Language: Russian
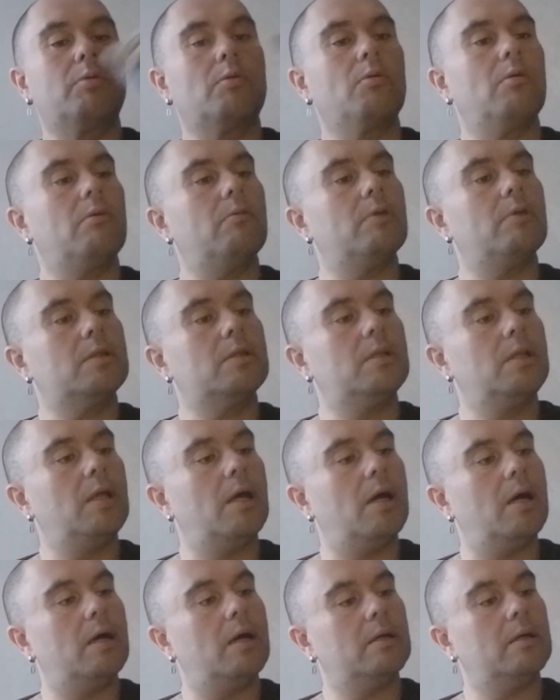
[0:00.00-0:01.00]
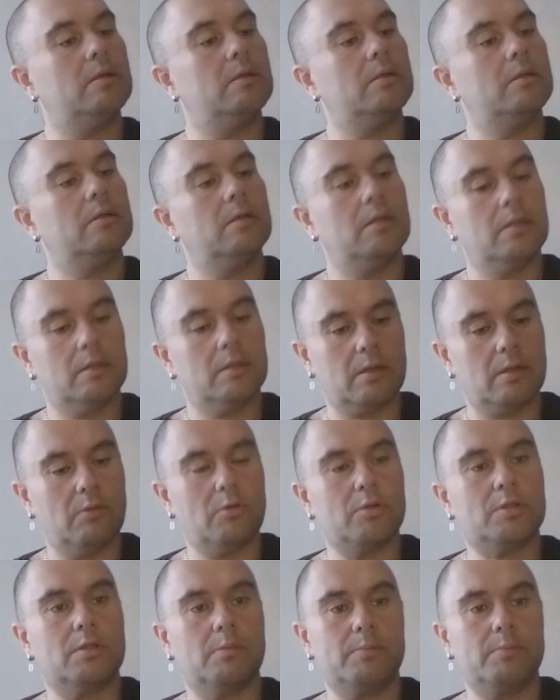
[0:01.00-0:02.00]
провод для
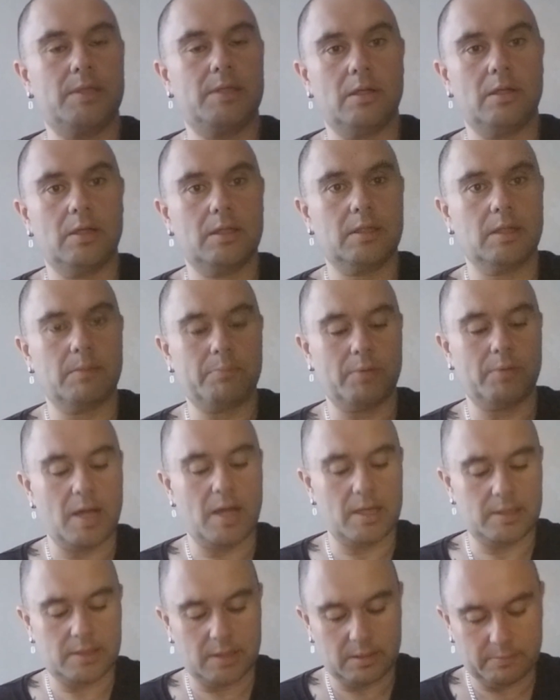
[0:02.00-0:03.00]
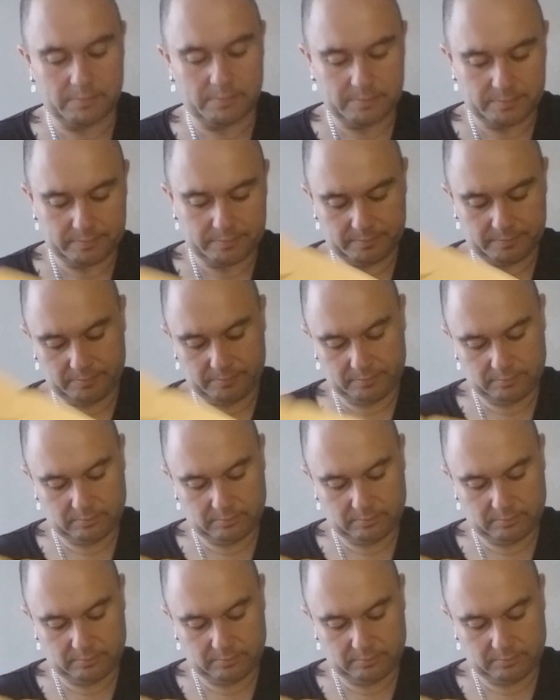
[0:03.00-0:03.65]
того, чтобы делать на плате